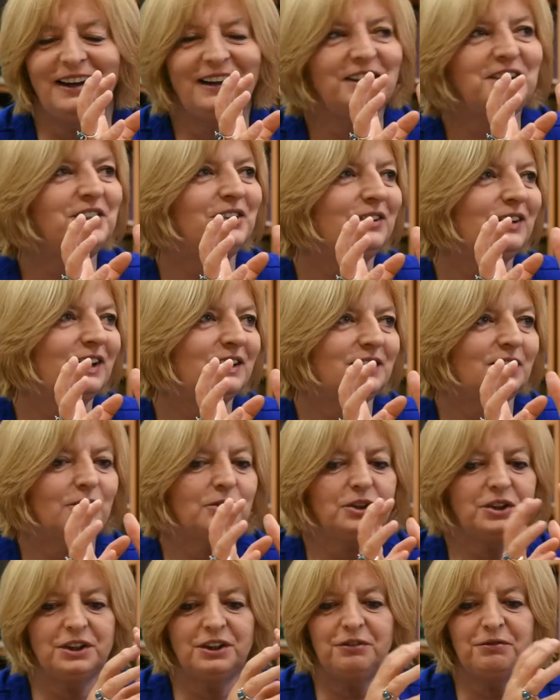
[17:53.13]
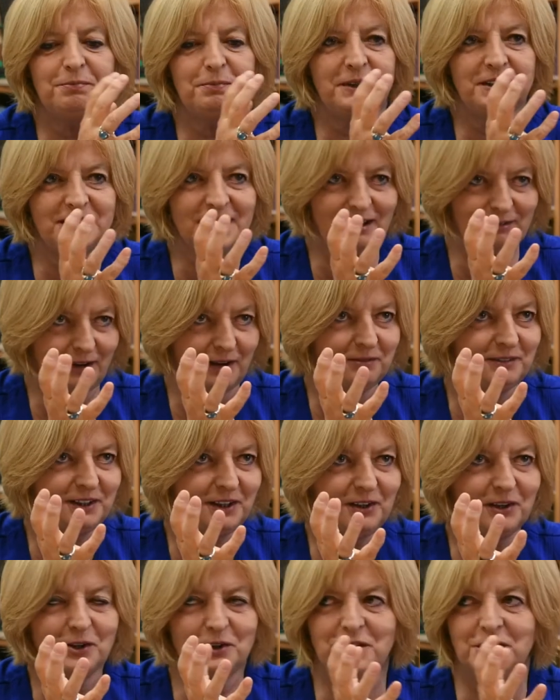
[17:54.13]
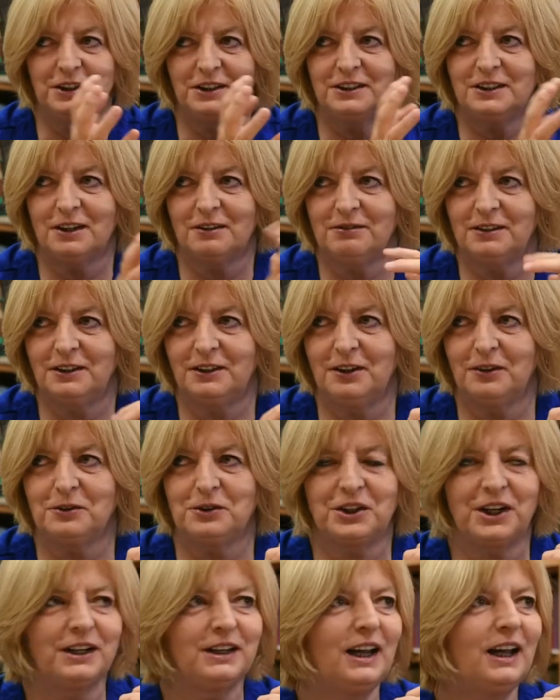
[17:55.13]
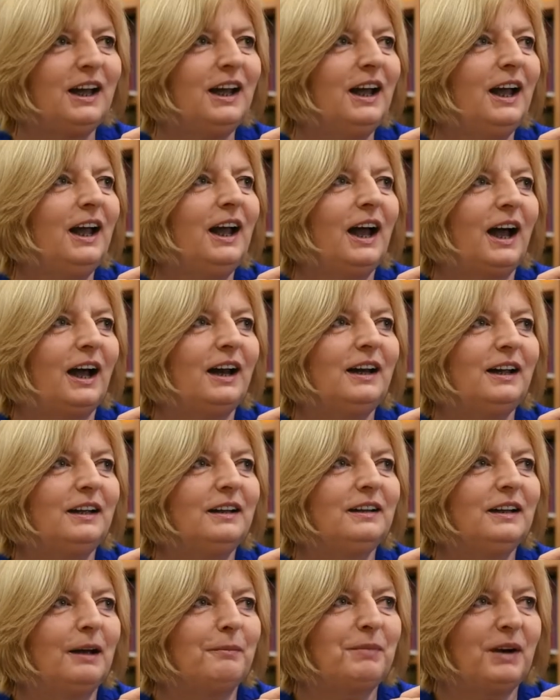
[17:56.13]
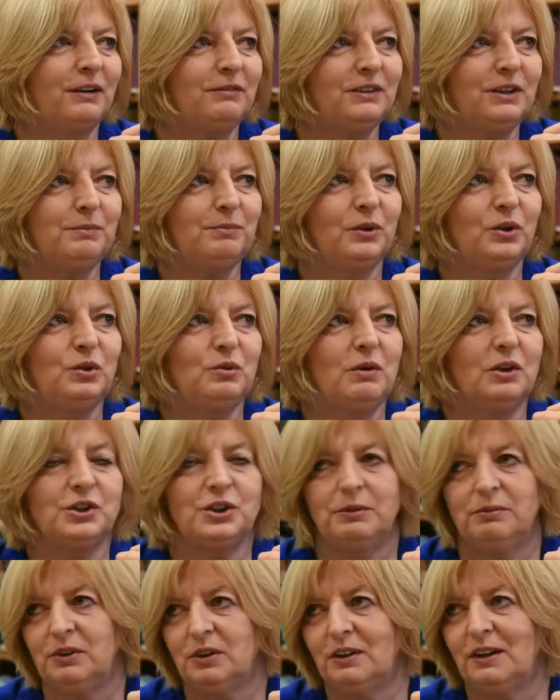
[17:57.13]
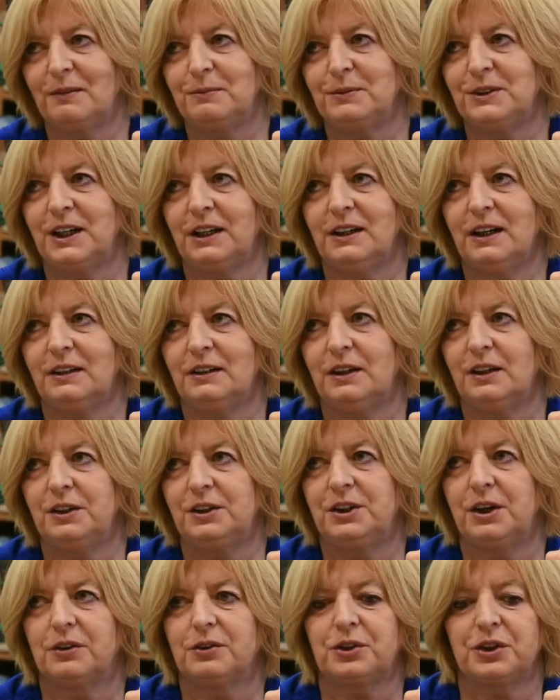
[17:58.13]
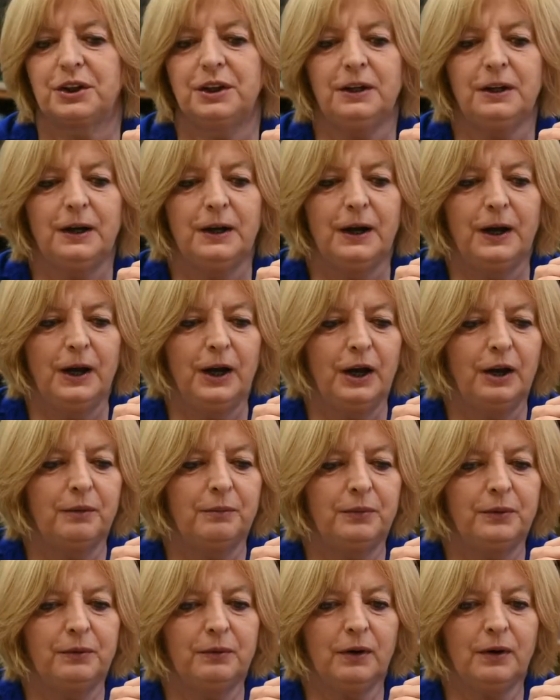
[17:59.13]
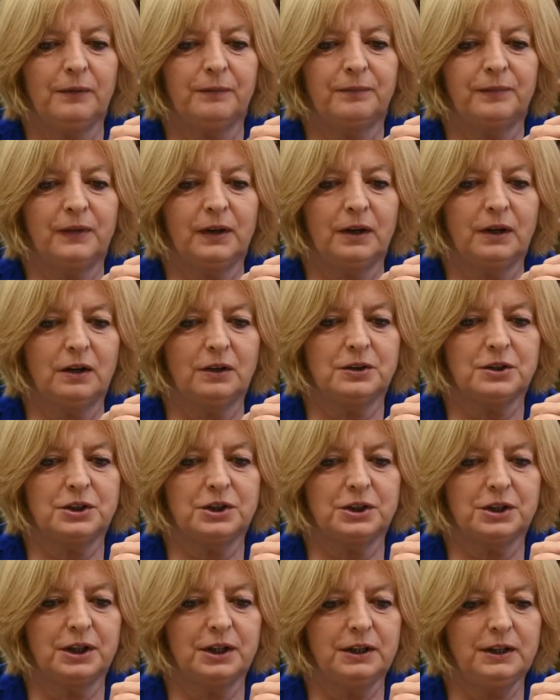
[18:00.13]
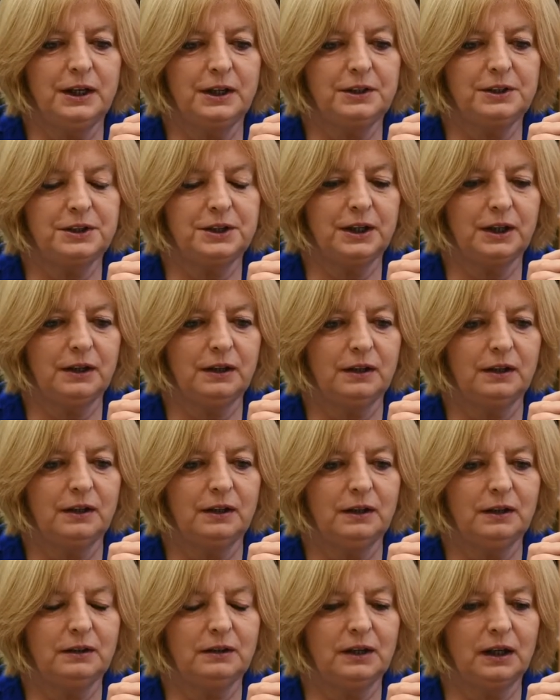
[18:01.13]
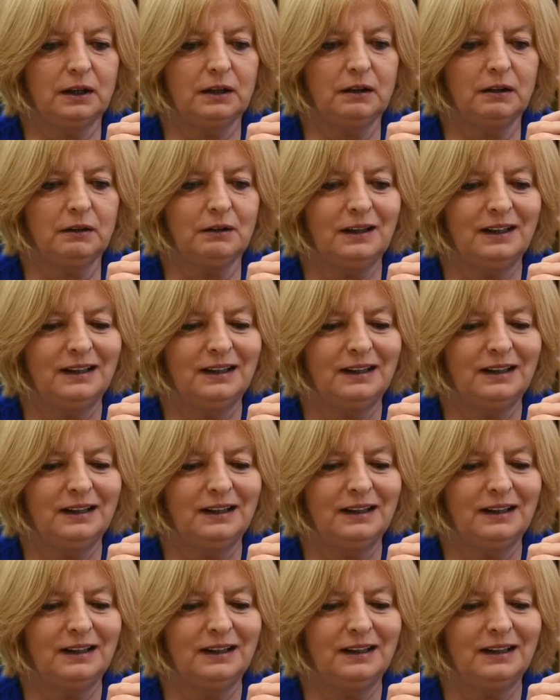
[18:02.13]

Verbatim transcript: nagle się okazało, że się wpisała w te rocznicowe dążenia, ale naprawdę podłożem do napisania tej książki było rozstrzygnięcie tego,